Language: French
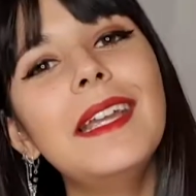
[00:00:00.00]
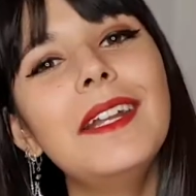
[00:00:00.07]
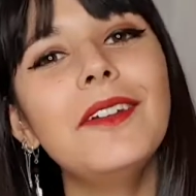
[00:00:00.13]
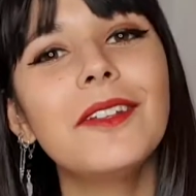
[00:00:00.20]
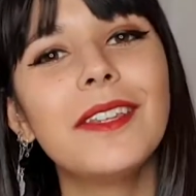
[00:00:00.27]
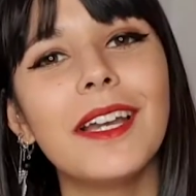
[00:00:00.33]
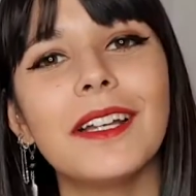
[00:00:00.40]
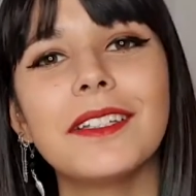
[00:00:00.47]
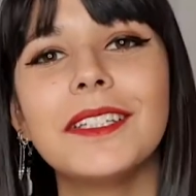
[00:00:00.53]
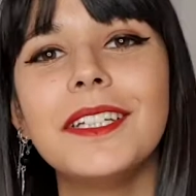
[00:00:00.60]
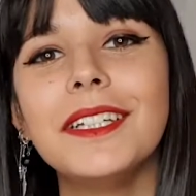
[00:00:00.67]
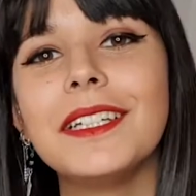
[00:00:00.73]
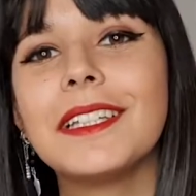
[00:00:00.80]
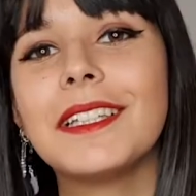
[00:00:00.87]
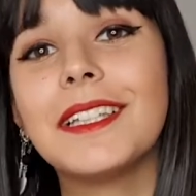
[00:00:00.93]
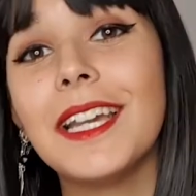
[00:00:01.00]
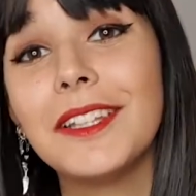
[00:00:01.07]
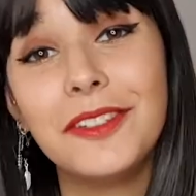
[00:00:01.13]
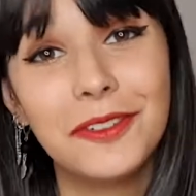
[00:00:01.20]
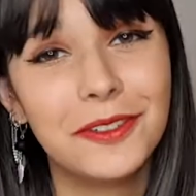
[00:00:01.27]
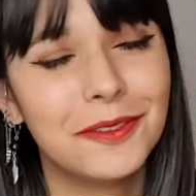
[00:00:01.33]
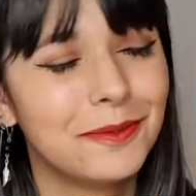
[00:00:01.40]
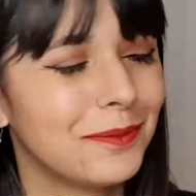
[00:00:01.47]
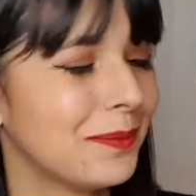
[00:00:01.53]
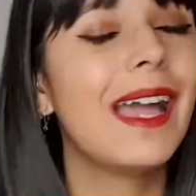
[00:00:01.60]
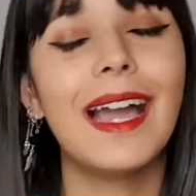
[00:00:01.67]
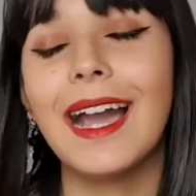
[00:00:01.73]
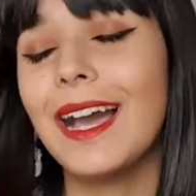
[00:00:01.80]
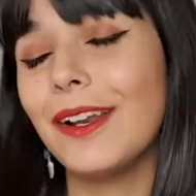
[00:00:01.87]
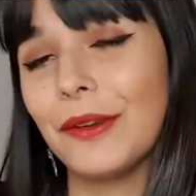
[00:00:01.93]
Et le dernier cadeau,
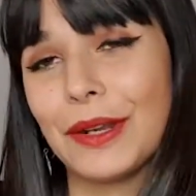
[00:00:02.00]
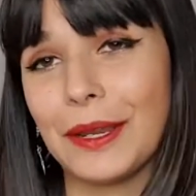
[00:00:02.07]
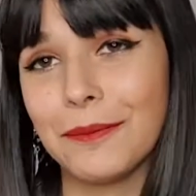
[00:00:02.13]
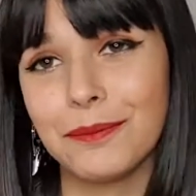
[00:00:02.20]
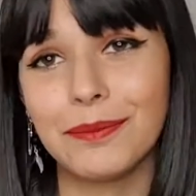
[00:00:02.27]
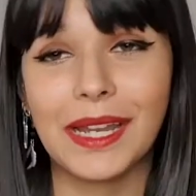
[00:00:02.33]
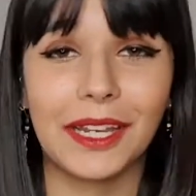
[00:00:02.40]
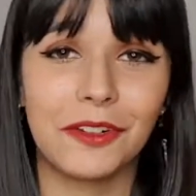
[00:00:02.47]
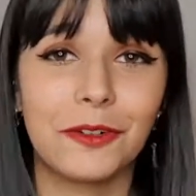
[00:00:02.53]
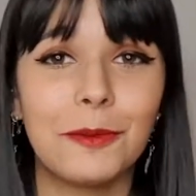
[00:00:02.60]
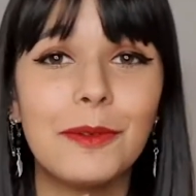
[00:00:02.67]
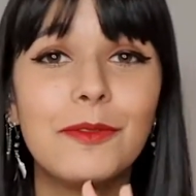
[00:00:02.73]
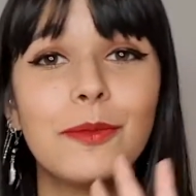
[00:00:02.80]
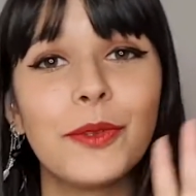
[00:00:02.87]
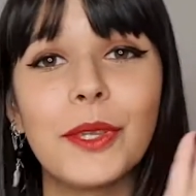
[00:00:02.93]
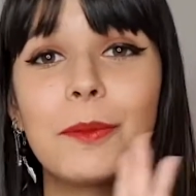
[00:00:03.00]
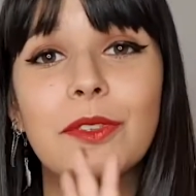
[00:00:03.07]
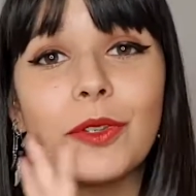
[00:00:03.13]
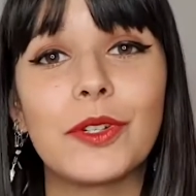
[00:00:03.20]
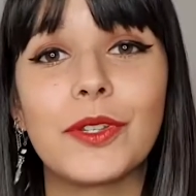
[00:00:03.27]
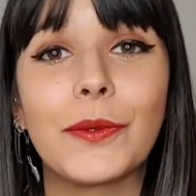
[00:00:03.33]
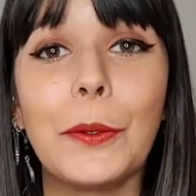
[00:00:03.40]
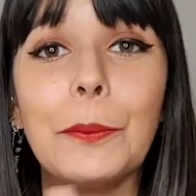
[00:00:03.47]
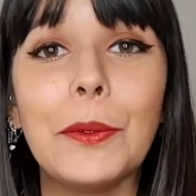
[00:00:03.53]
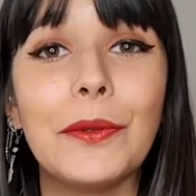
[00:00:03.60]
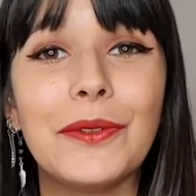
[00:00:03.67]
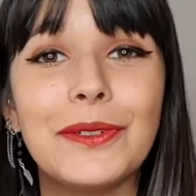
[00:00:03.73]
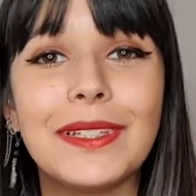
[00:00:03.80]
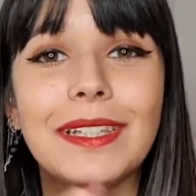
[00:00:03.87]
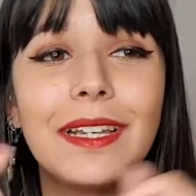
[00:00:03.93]
alors là, pareil, je vais pas vous le montrer parce que j'ai trop peur
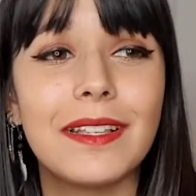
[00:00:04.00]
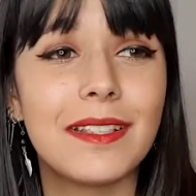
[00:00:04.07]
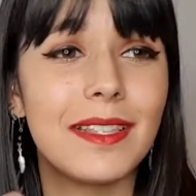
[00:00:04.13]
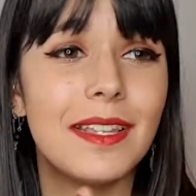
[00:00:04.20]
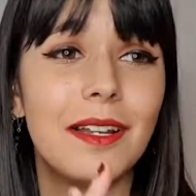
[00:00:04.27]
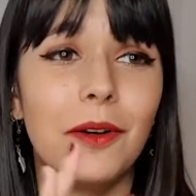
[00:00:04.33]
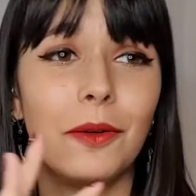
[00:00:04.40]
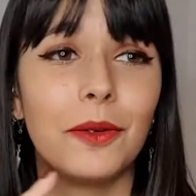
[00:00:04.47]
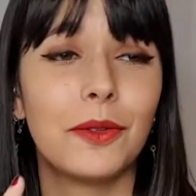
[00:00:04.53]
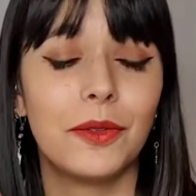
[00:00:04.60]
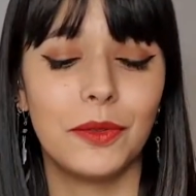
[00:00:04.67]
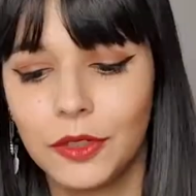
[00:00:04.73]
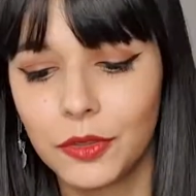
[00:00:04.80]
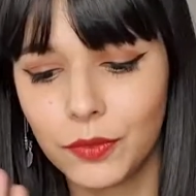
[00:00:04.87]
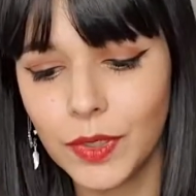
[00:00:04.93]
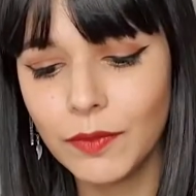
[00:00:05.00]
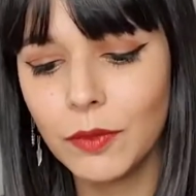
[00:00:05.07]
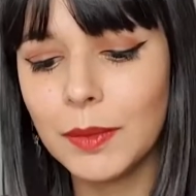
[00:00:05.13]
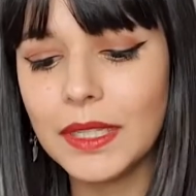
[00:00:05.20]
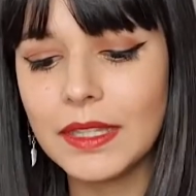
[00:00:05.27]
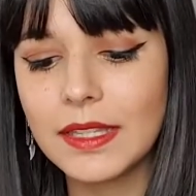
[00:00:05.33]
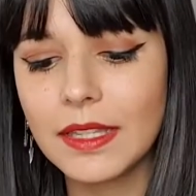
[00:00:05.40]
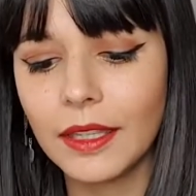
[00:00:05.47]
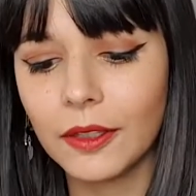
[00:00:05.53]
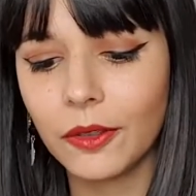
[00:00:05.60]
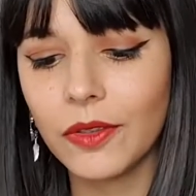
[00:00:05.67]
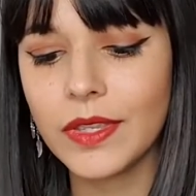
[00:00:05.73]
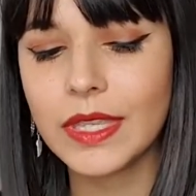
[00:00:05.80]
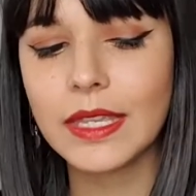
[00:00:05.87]
de le casser là en le tenant. Je vais vous mettre des incrustes.